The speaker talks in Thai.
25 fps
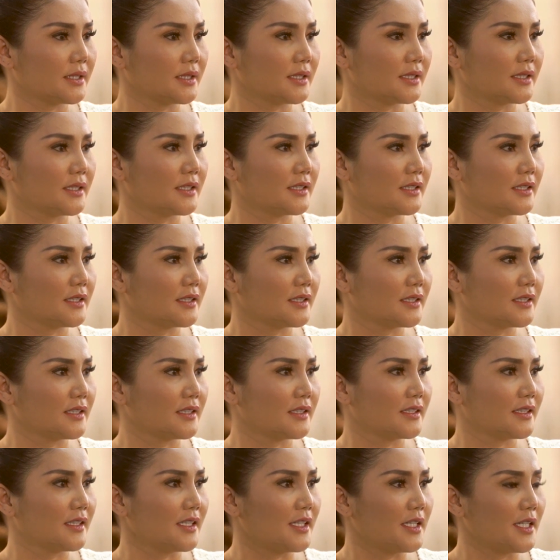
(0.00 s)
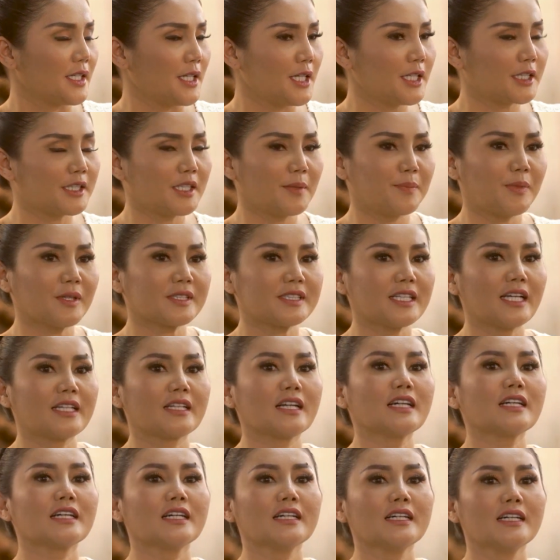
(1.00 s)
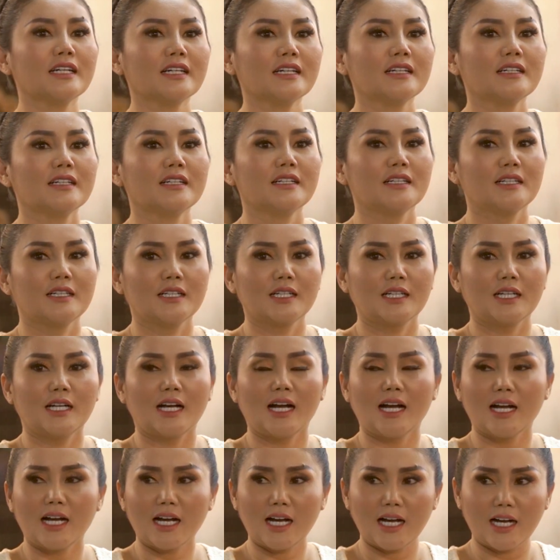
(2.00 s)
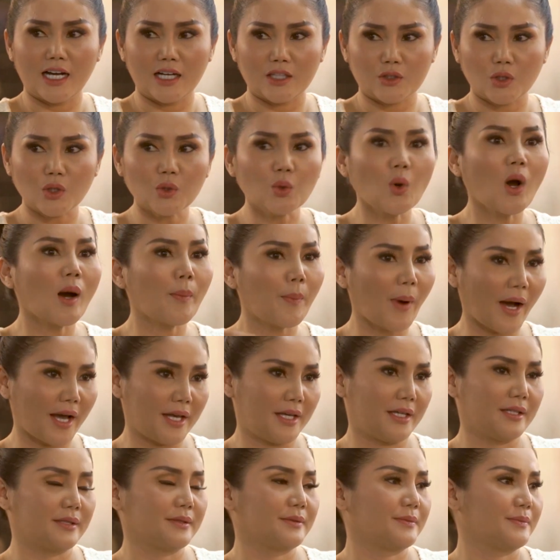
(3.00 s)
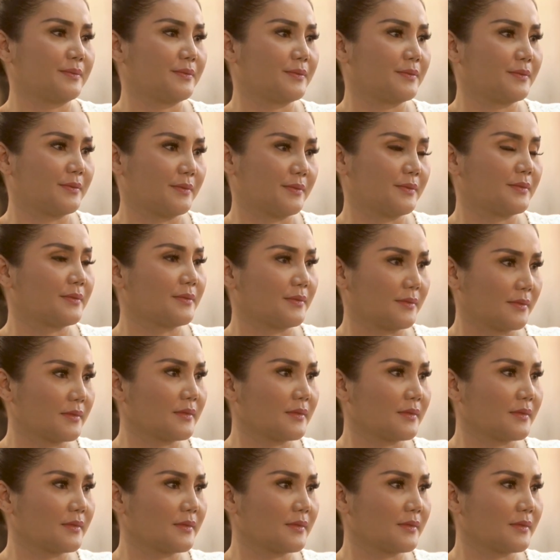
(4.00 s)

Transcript: โหอีก10%ก็คือทั่วๆไป ครับผม